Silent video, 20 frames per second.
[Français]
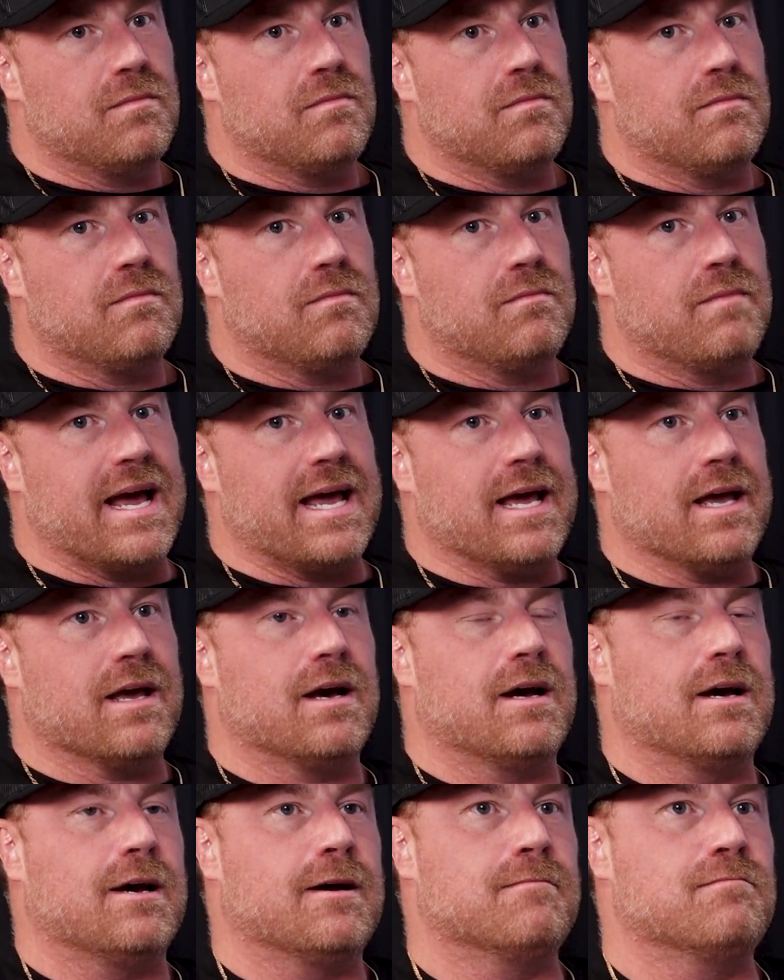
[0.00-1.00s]
Euh? Ben,
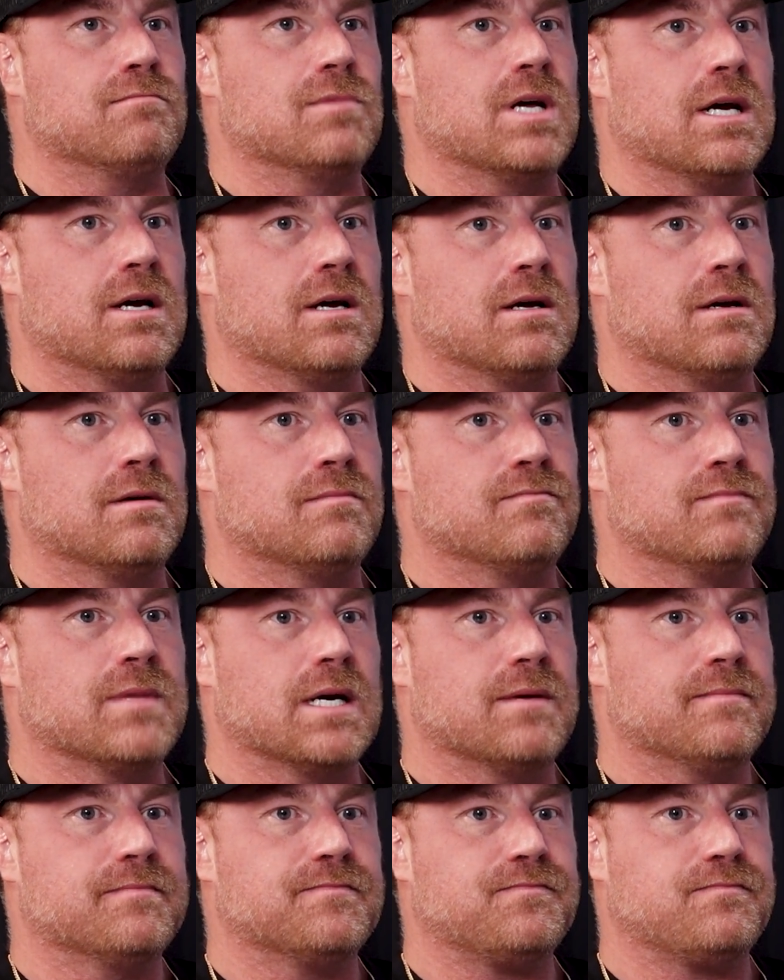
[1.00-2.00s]
euh, euh,
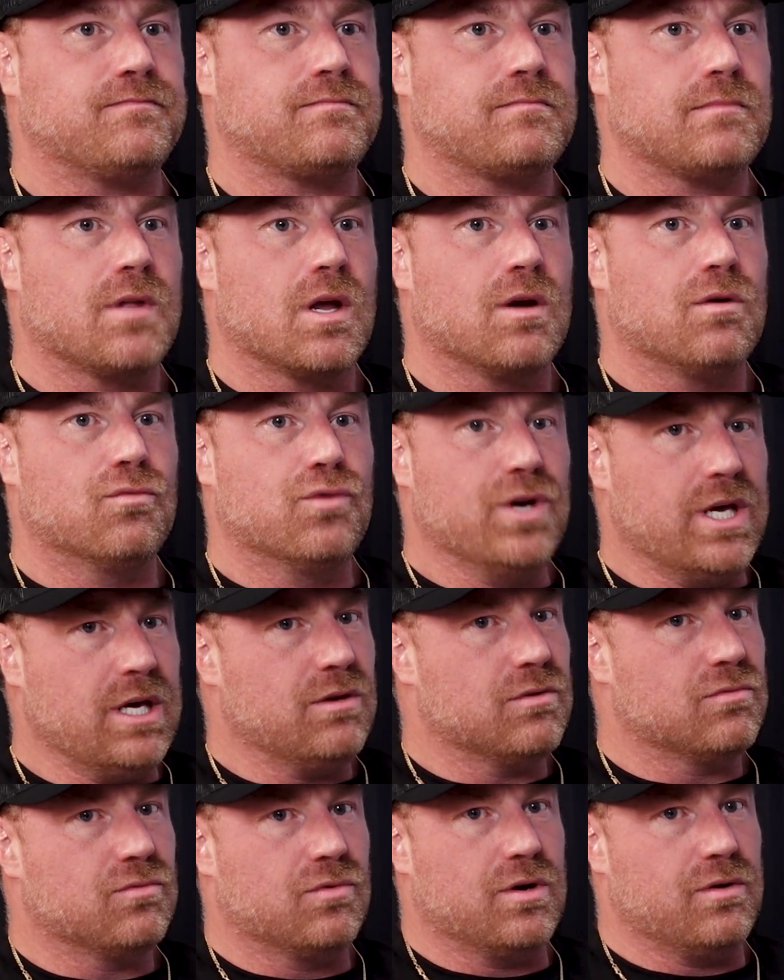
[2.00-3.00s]

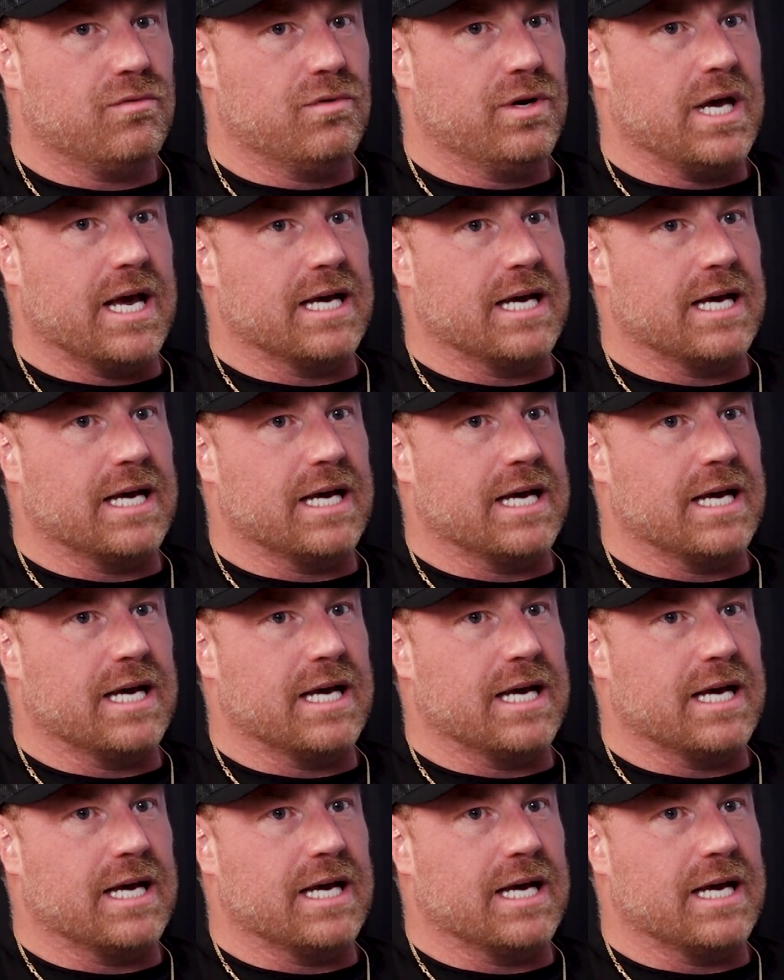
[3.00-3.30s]
oui, oui, oui.